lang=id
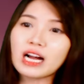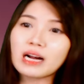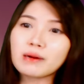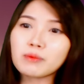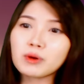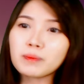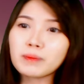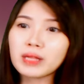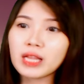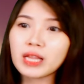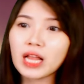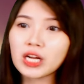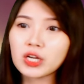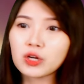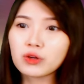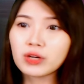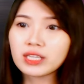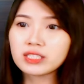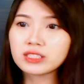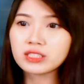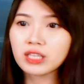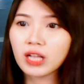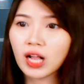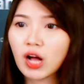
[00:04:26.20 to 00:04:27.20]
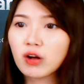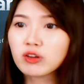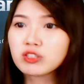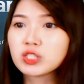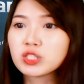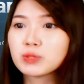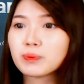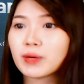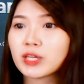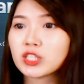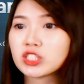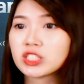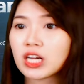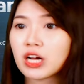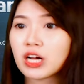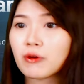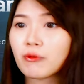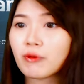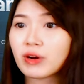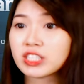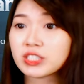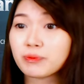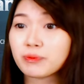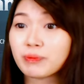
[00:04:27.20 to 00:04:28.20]
kamu melakukan draw
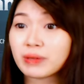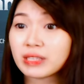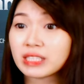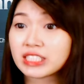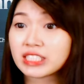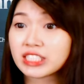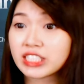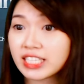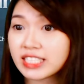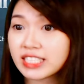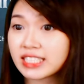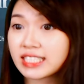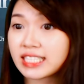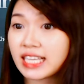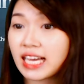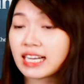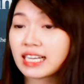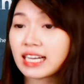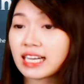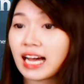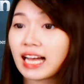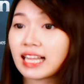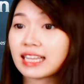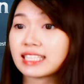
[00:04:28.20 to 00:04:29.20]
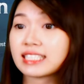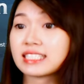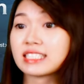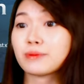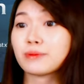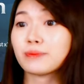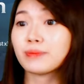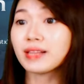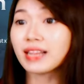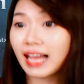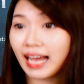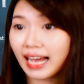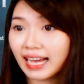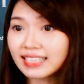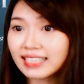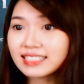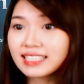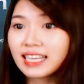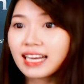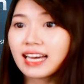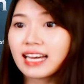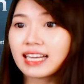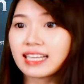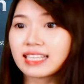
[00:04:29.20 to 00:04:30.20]
special weapon penchas yang kali 11
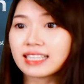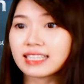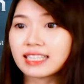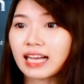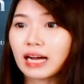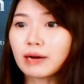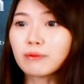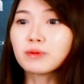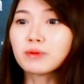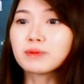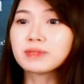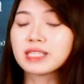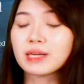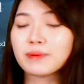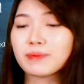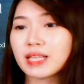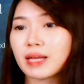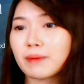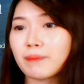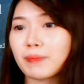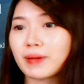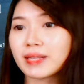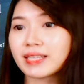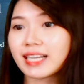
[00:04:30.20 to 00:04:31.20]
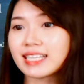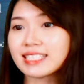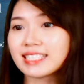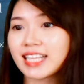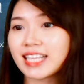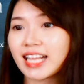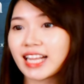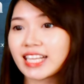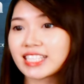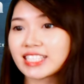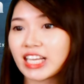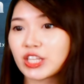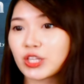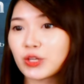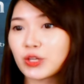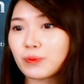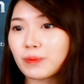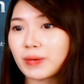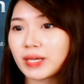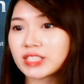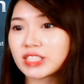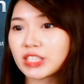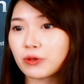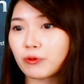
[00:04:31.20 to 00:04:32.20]
kamu bisa mendapatkan salah
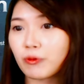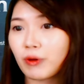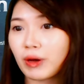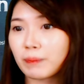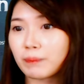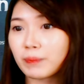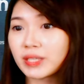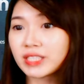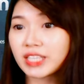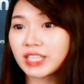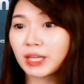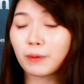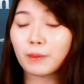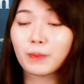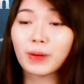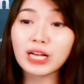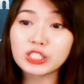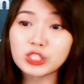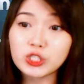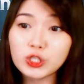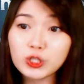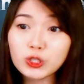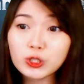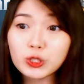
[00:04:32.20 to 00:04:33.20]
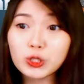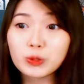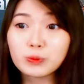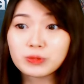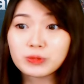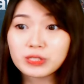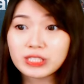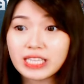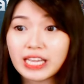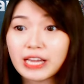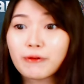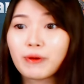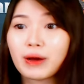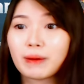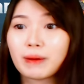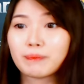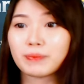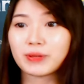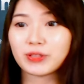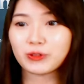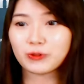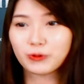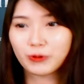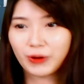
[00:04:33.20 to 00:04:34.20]
satu magic weapon termasuk Doomsday
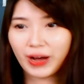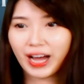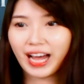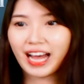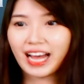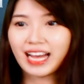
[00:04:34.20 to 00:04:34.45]
Weapon 2.